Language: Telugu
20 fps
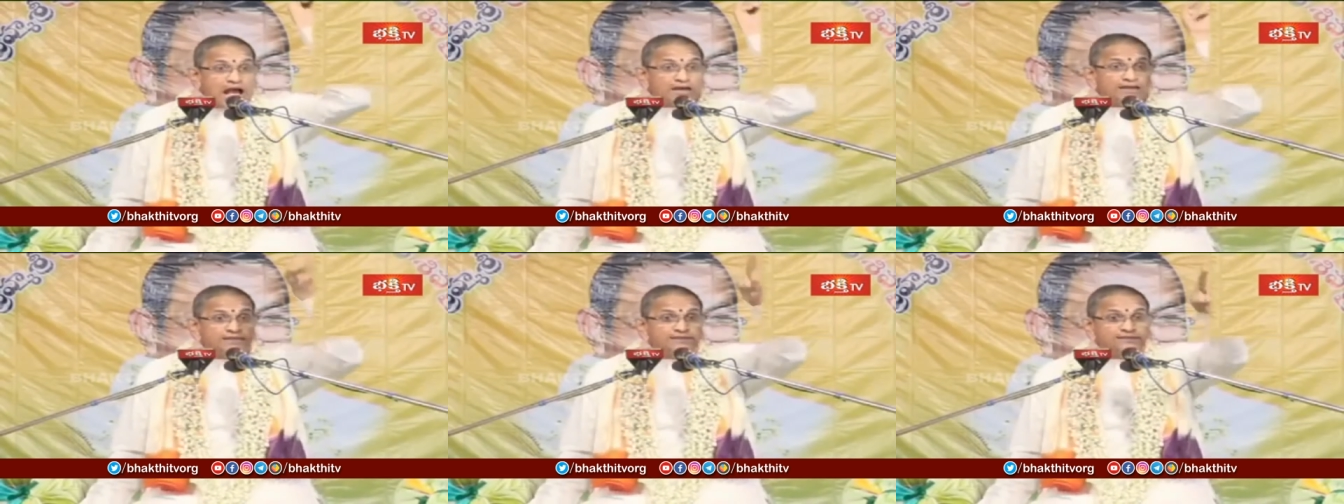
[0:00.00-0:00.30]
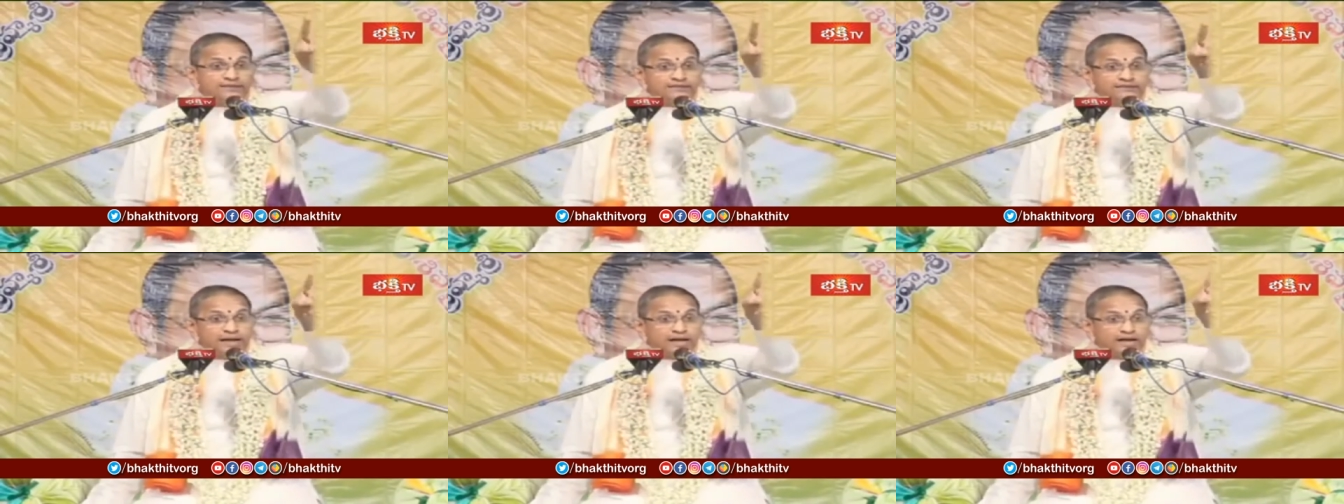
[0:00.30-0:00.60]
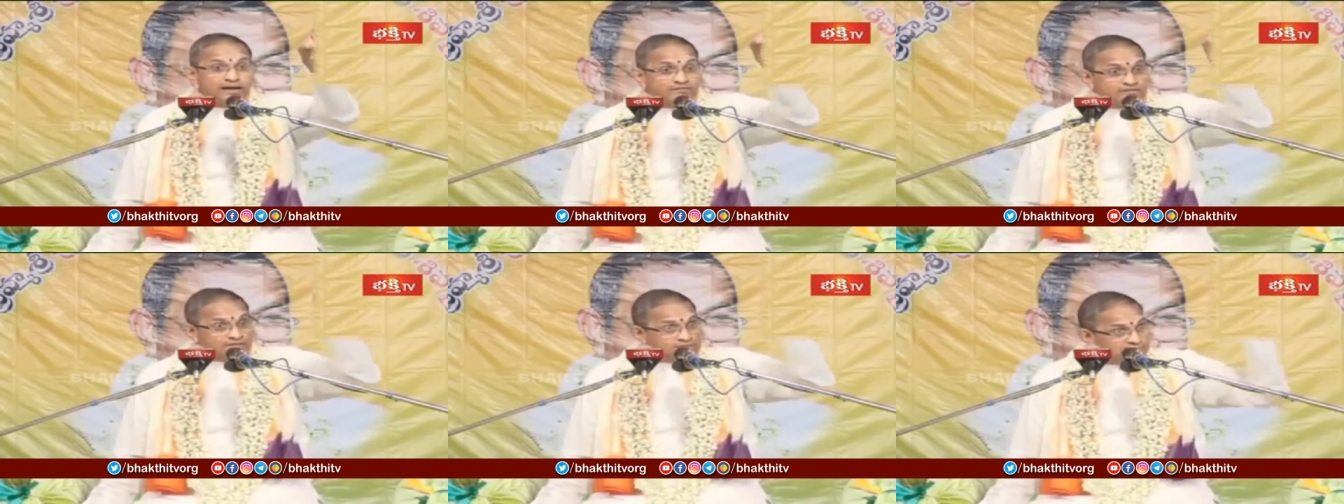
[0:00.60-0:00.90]
ఆనంద
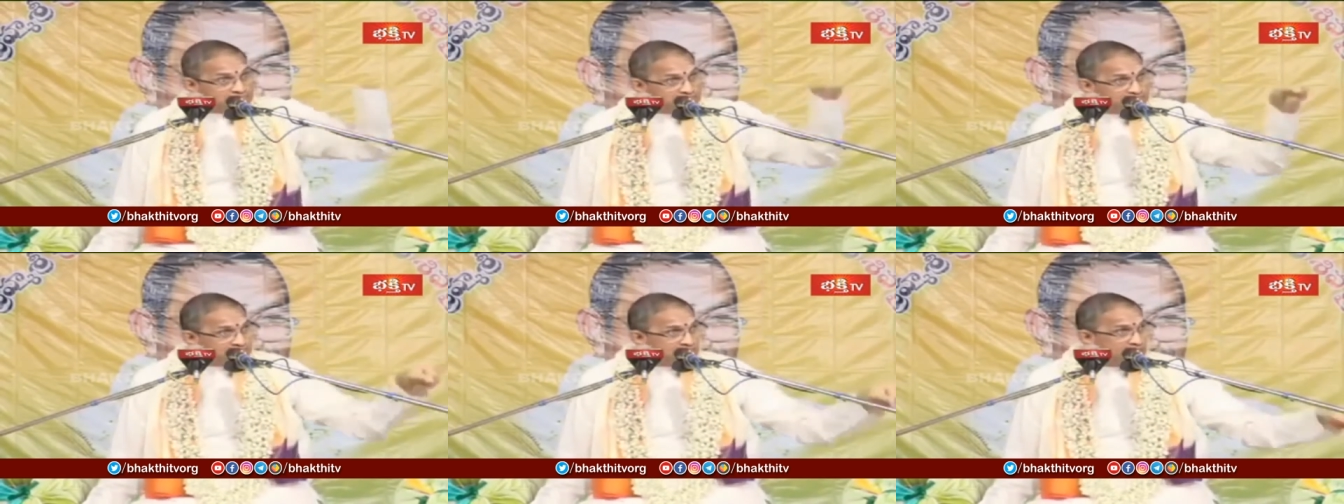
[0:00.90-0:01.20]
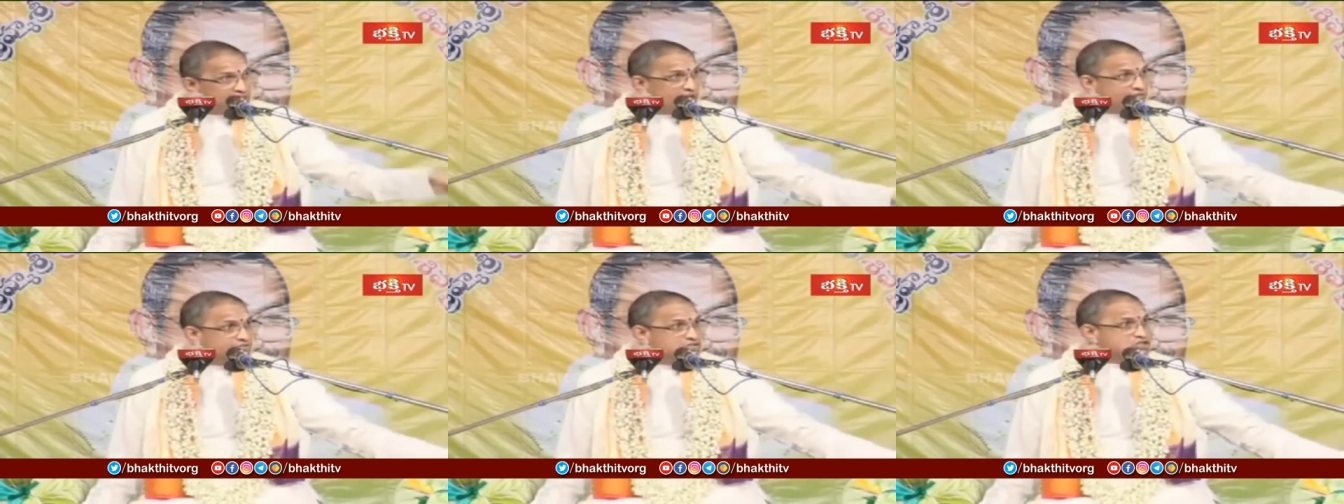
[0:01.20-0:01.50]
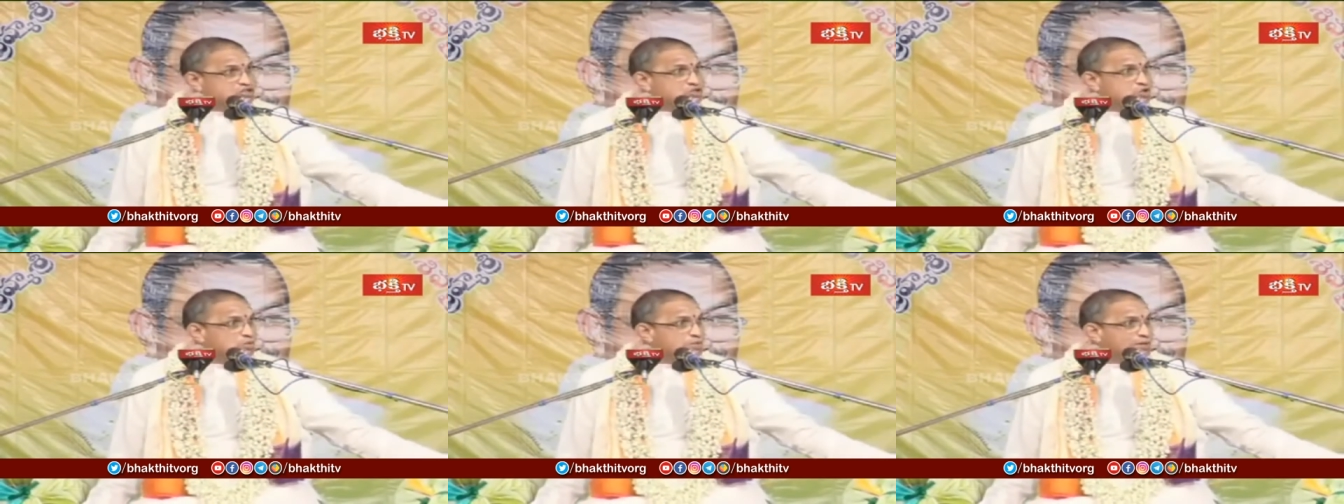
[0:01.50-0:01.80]
తాండవం చేసినా
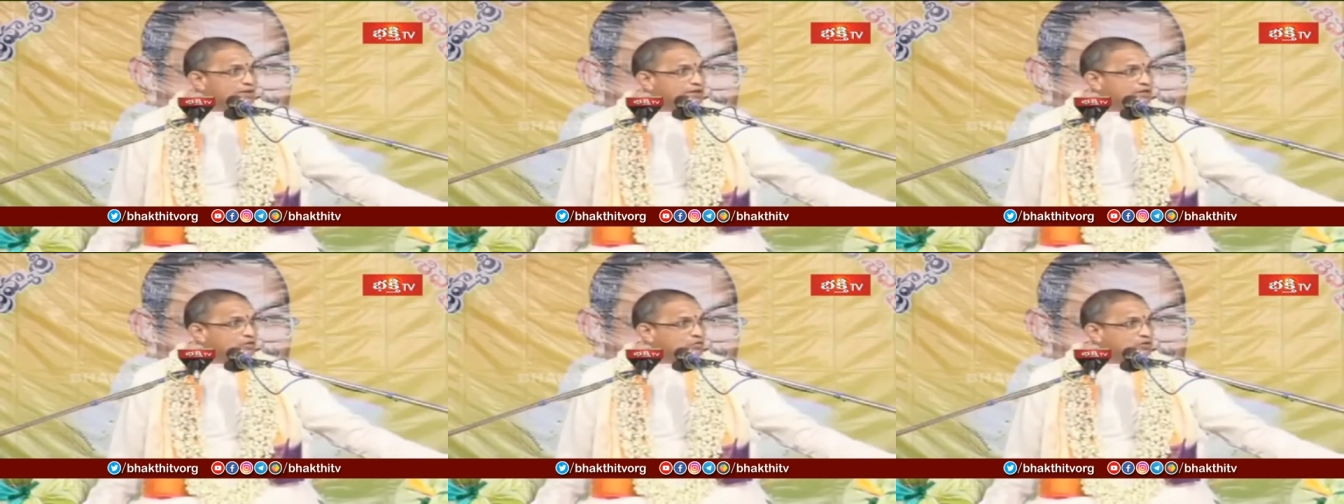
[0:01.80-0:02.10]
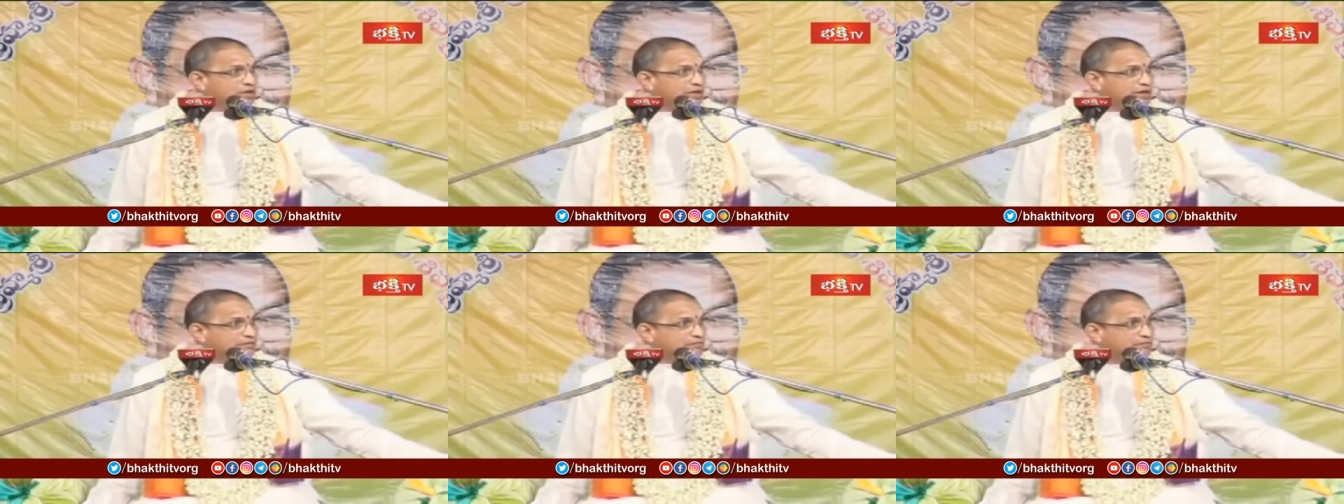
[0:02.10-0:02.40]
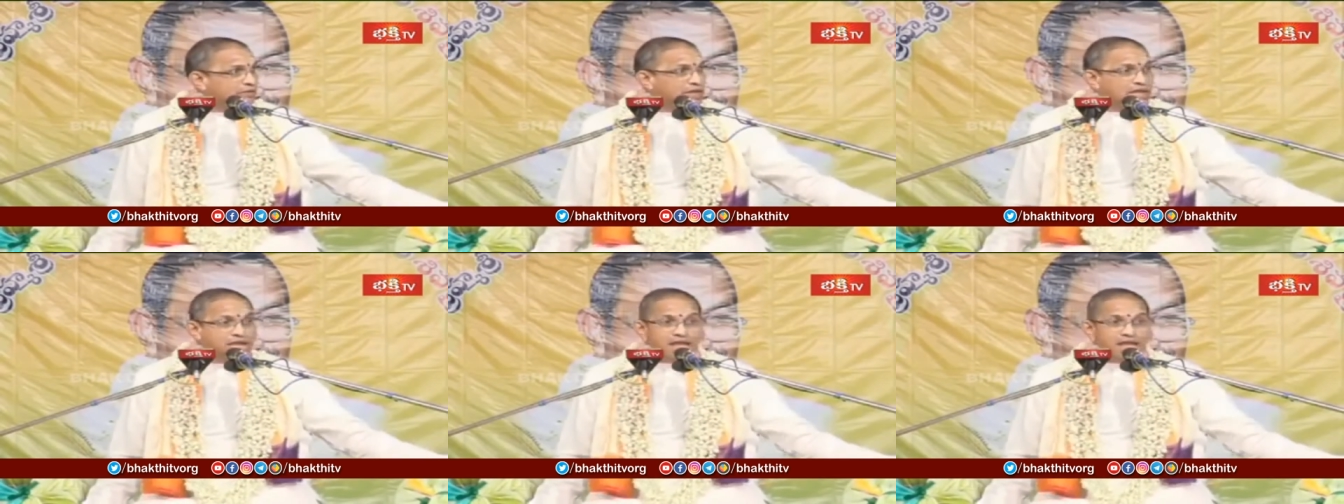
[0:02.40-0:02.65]
విష్ణువు పక్కన ఉంటారు